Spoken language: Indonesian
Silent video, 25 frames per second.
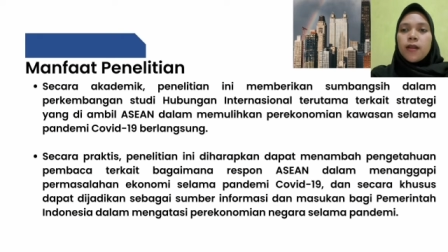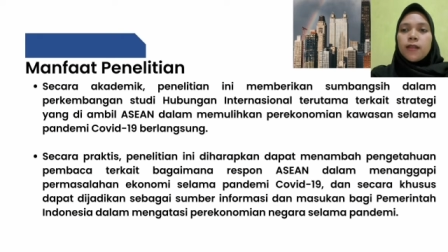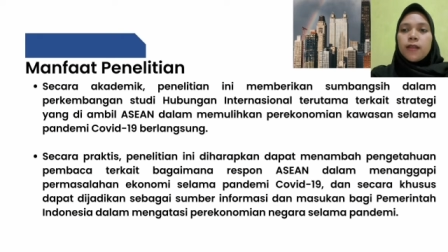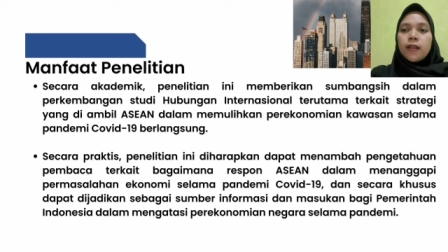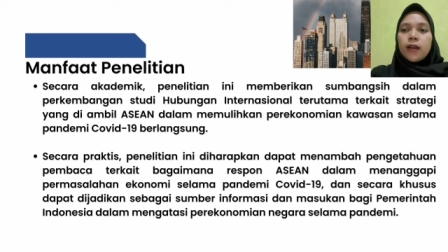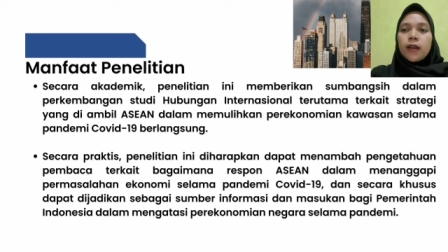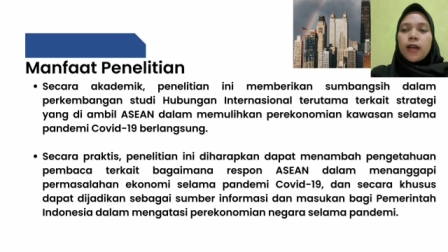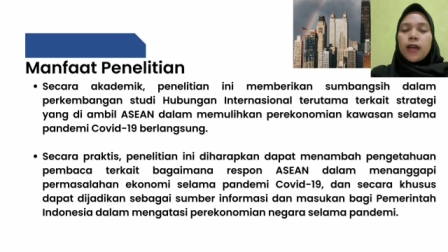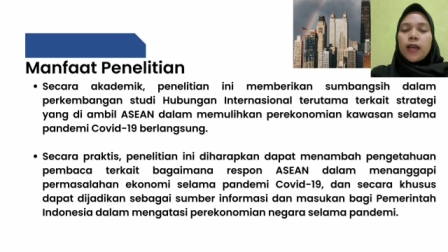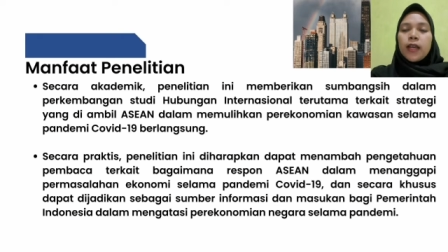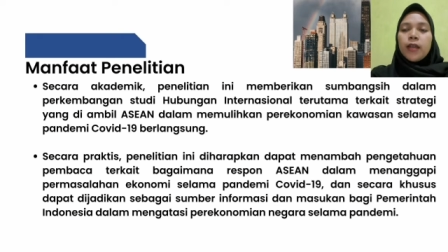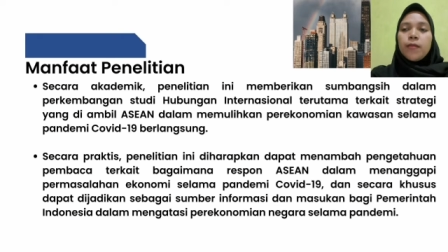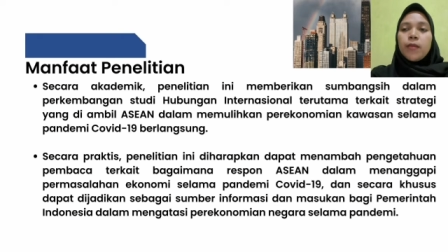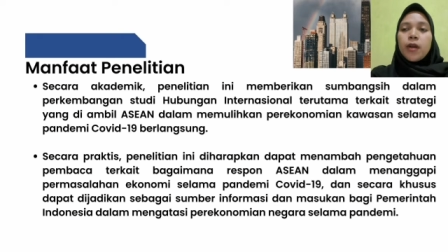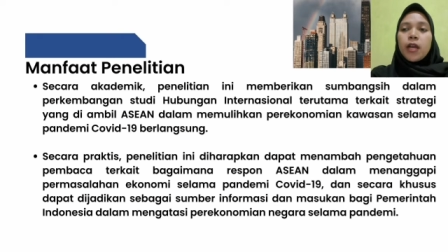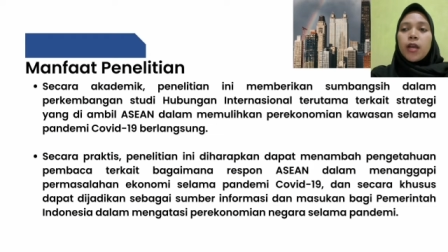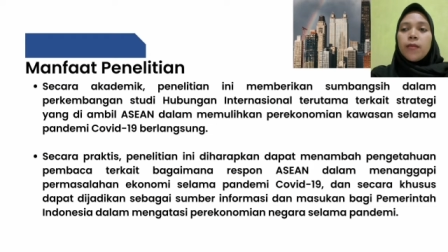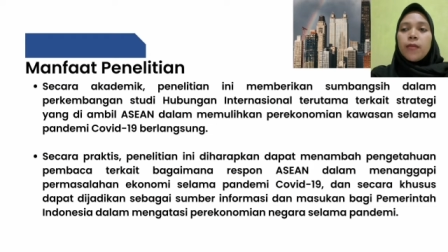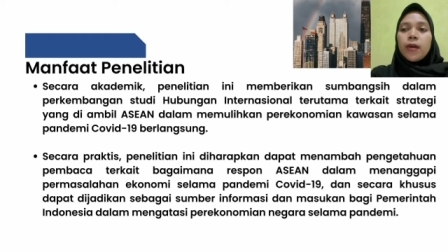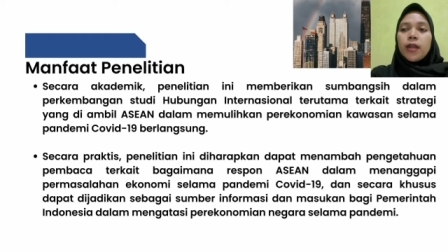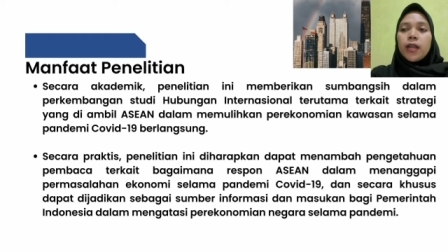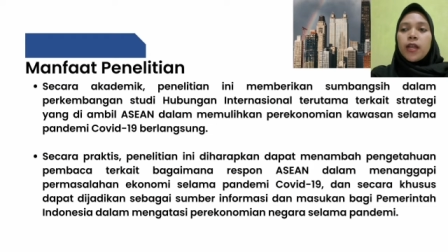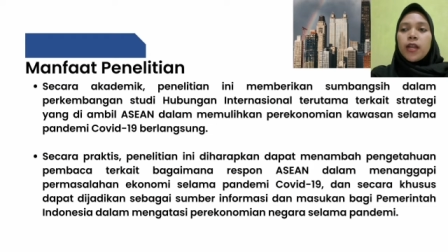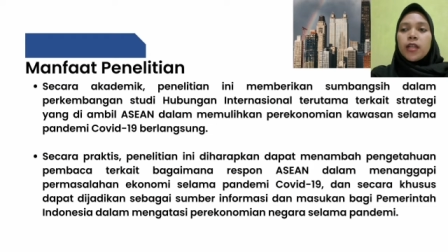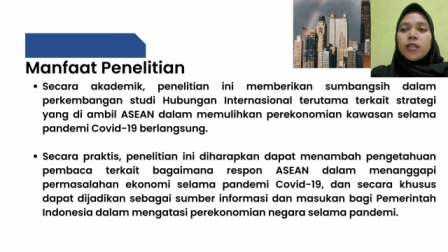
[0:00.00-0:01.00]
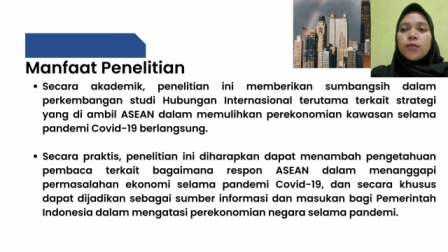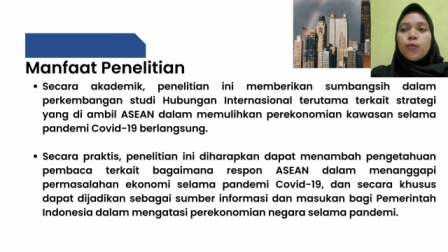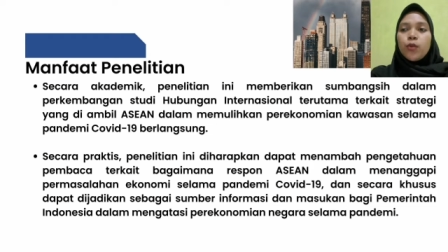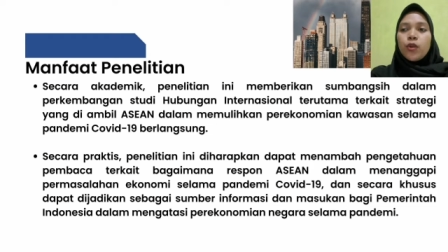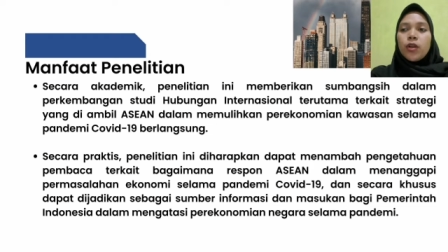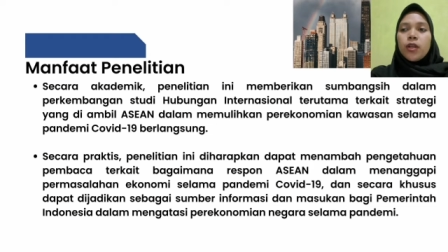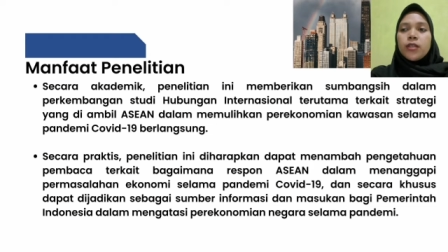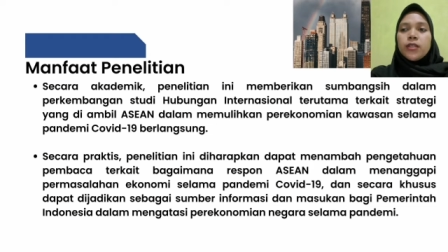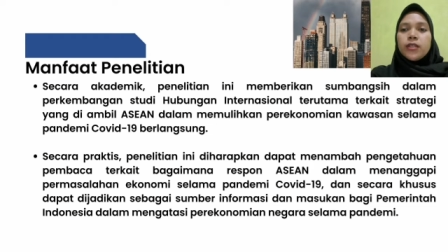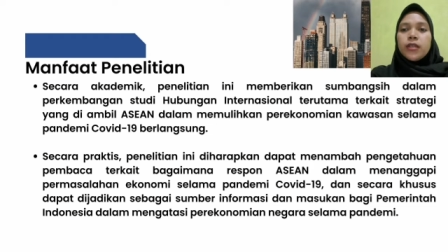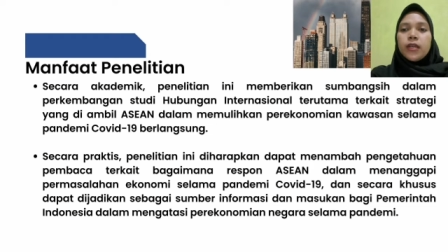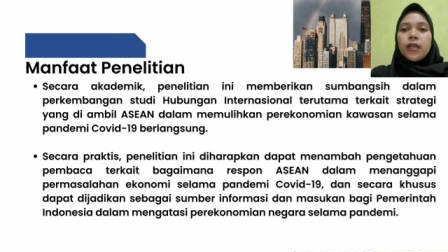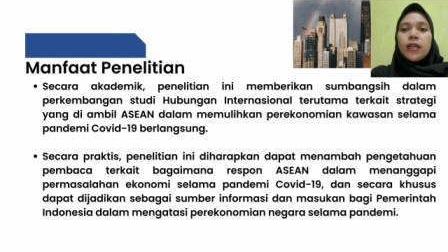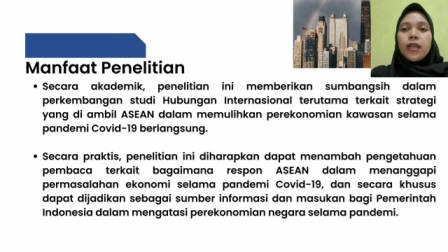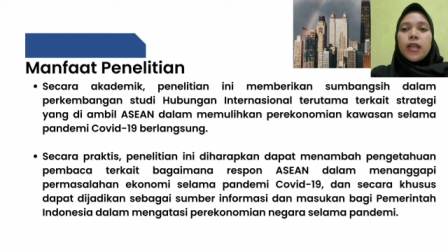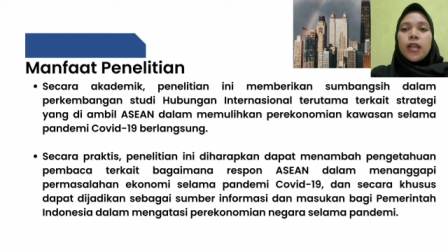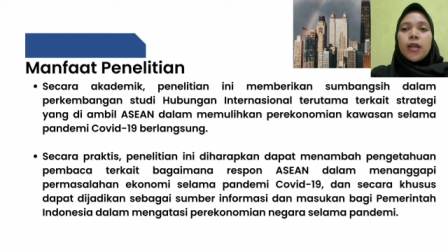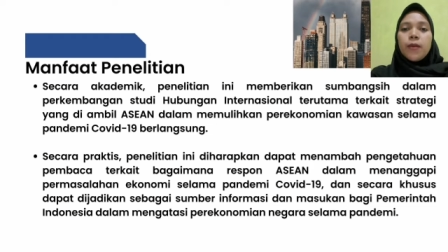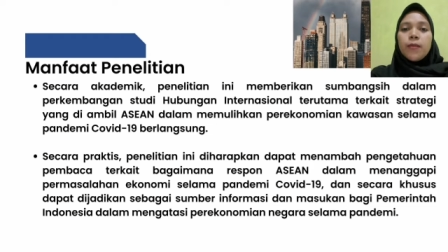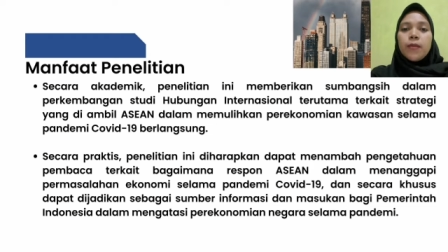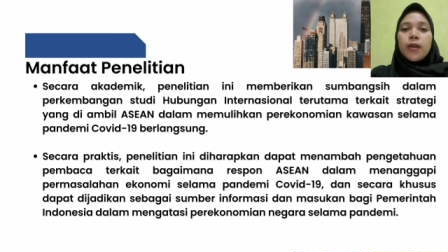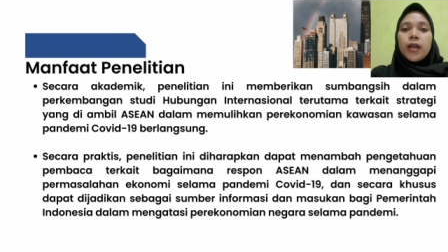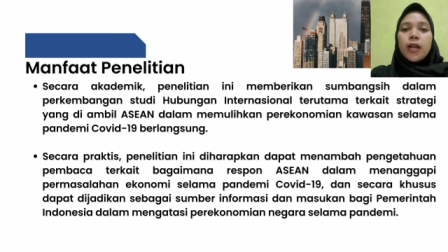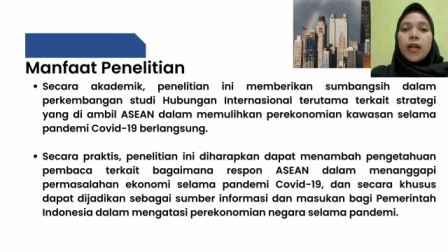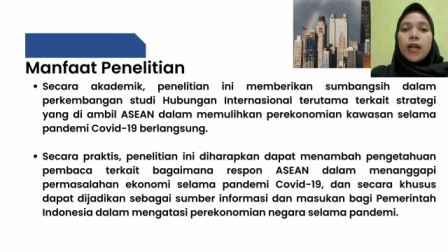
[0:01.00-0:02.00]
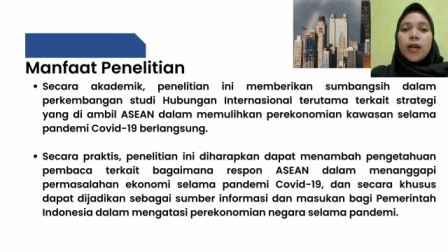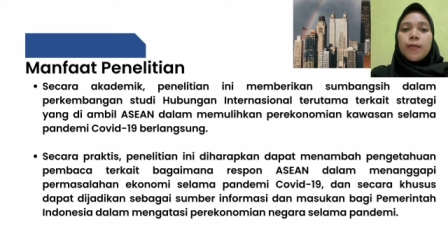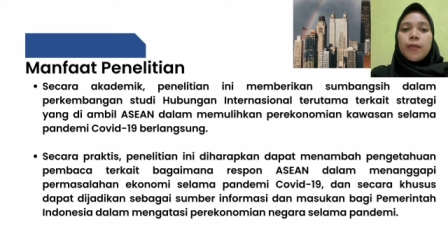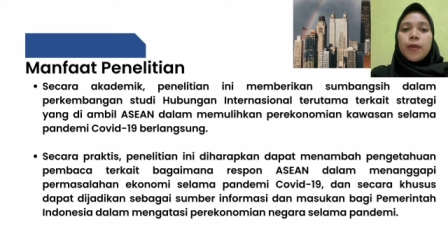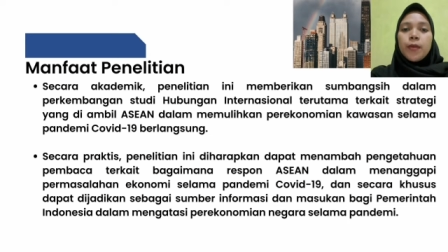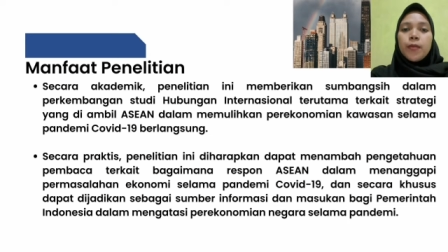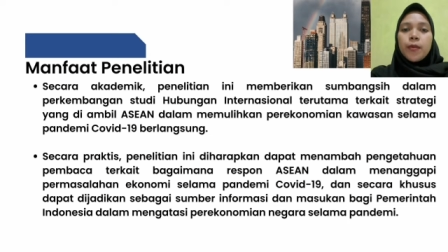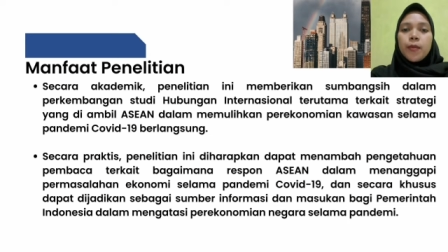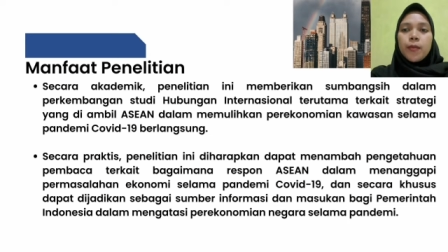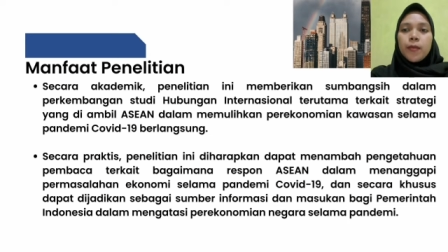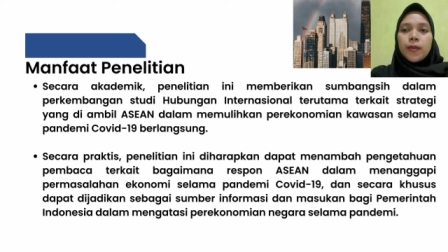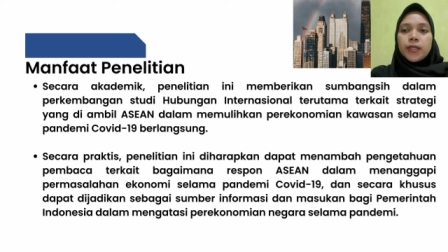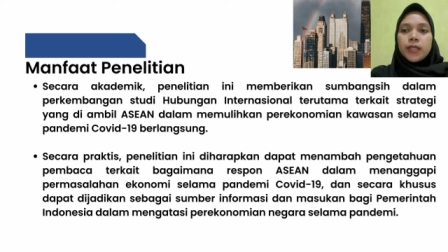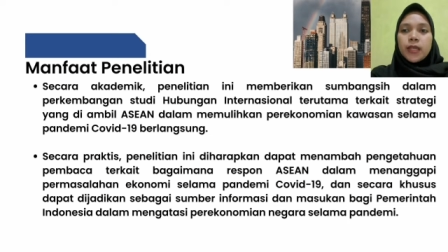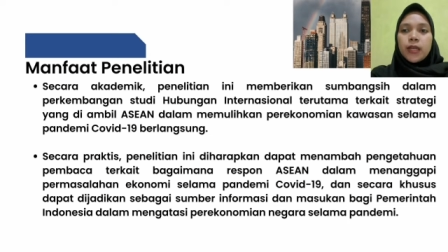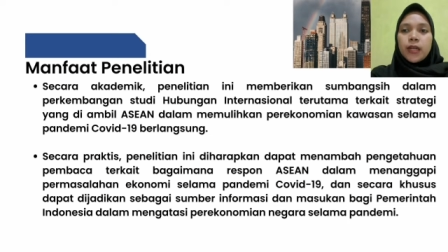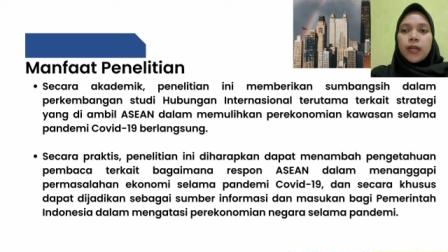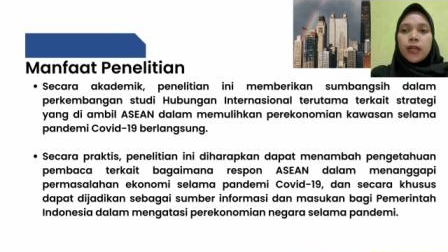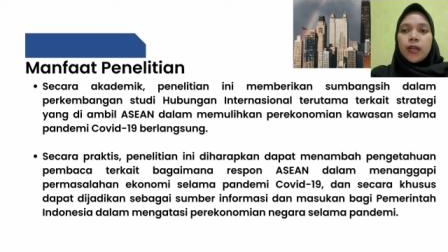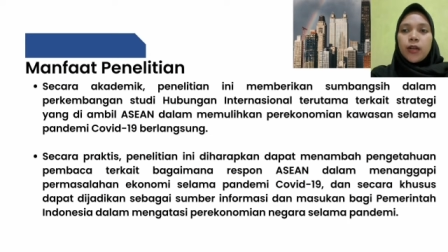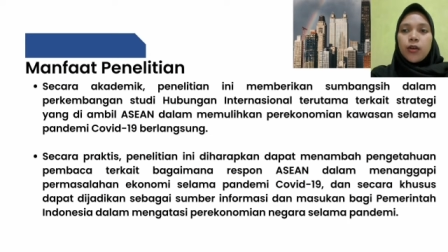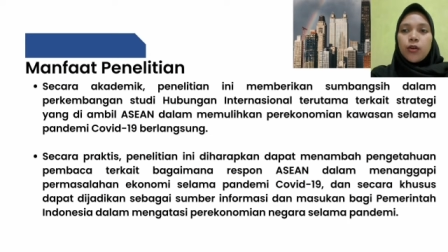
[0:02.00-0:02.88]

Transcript: terkait bagaimana respon ASEAN dalam menanggapi permasalahan